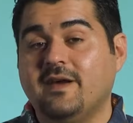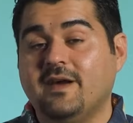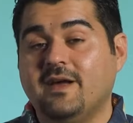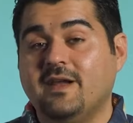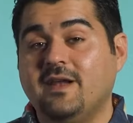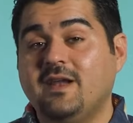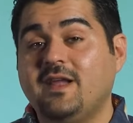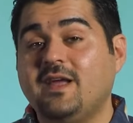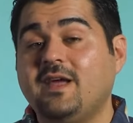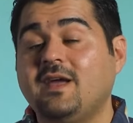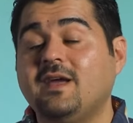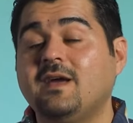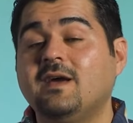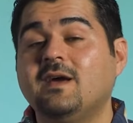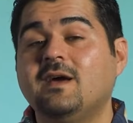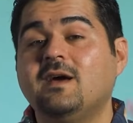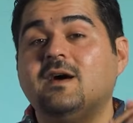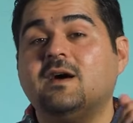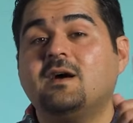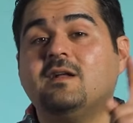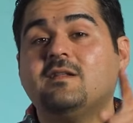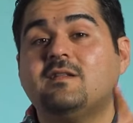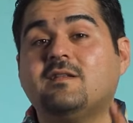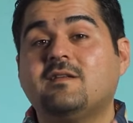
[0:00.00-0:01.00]
هني
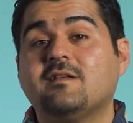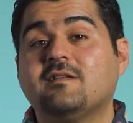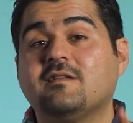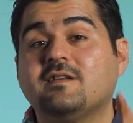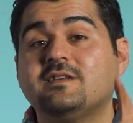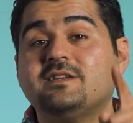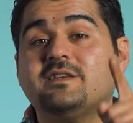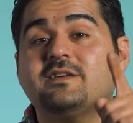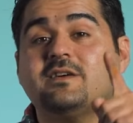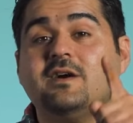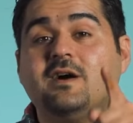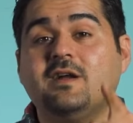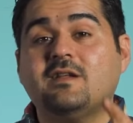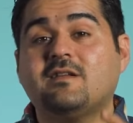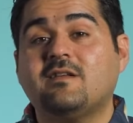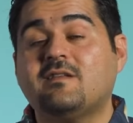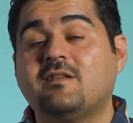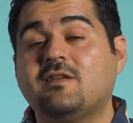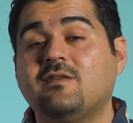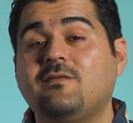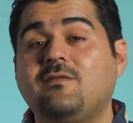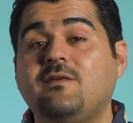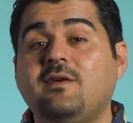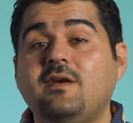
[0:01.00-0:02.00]
انت صدق قاعد
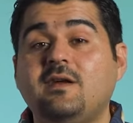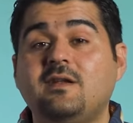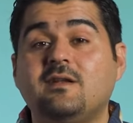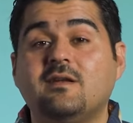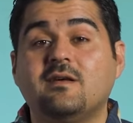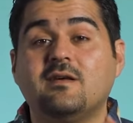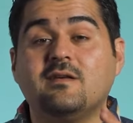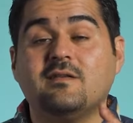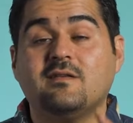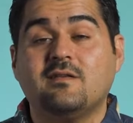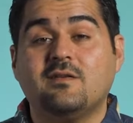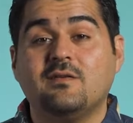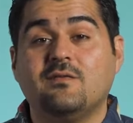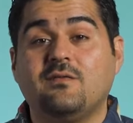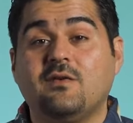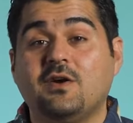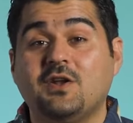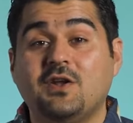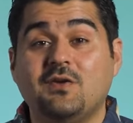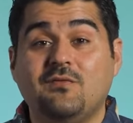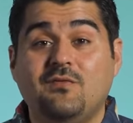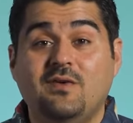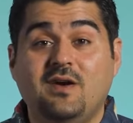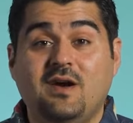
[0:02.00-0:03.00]
تستفيد
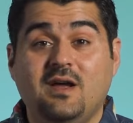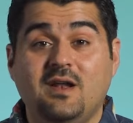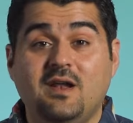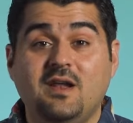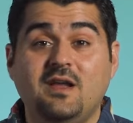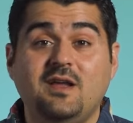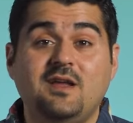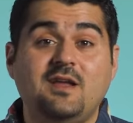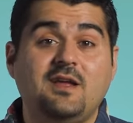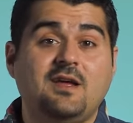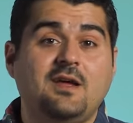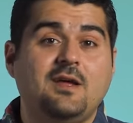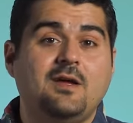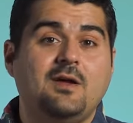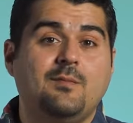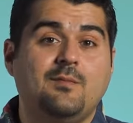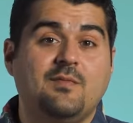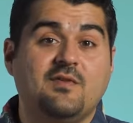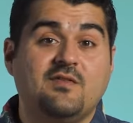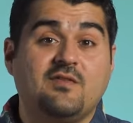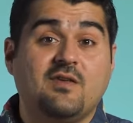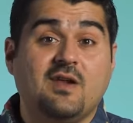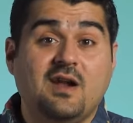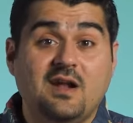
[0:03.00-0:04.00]
استفاده فعليه
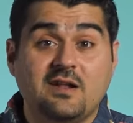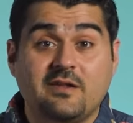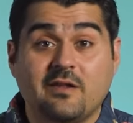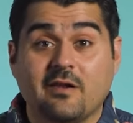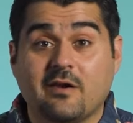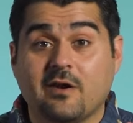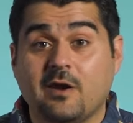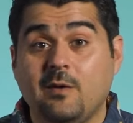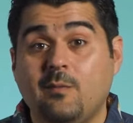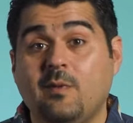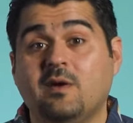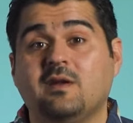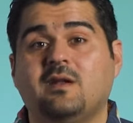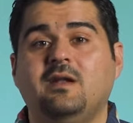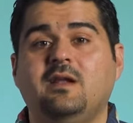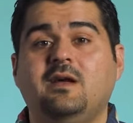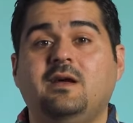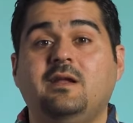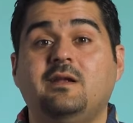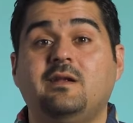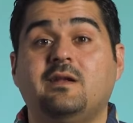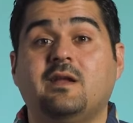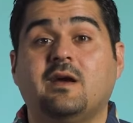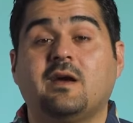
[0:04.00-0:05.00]
من سرعه الرامات اللي
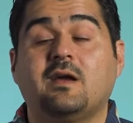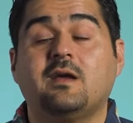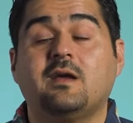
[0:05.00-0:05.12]
عندك